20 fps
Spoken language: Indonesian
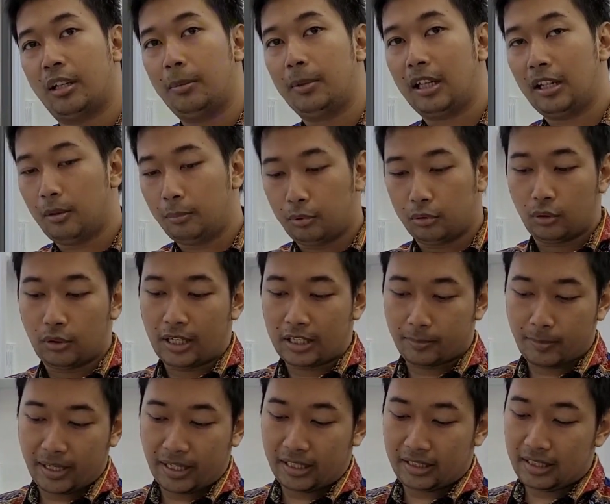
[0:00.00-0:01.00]
Tapi kalau butuh
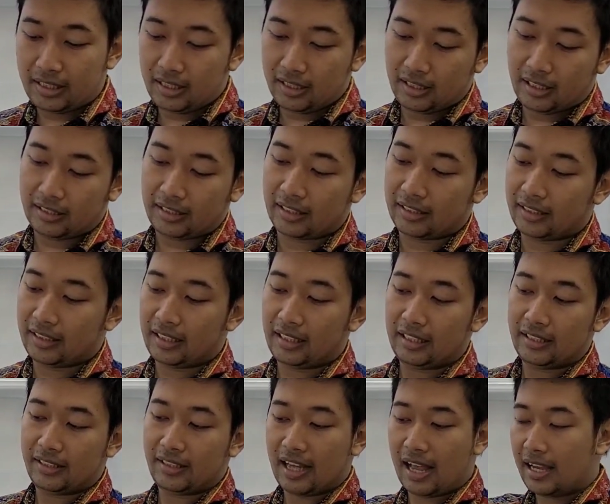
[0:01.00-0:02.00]
es makernya, kita
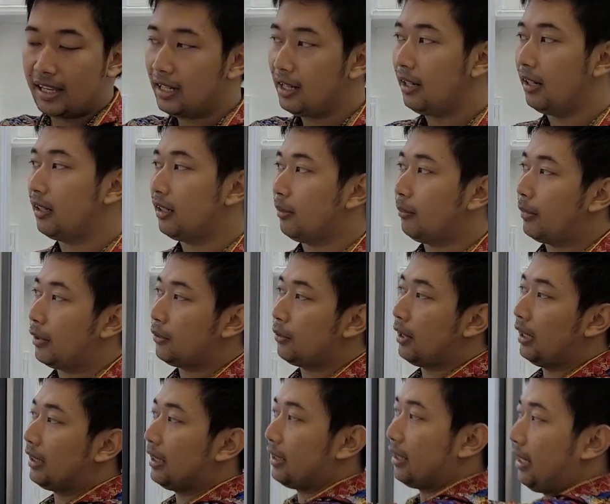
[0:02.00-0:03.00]
tinggal isi air,
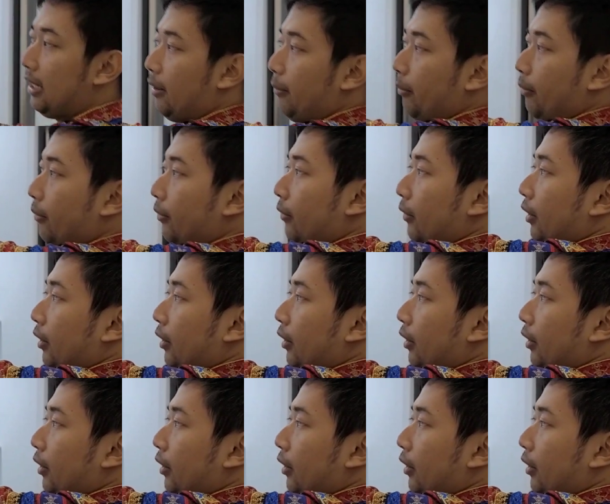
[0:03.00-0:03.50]
masukkan ke dalam.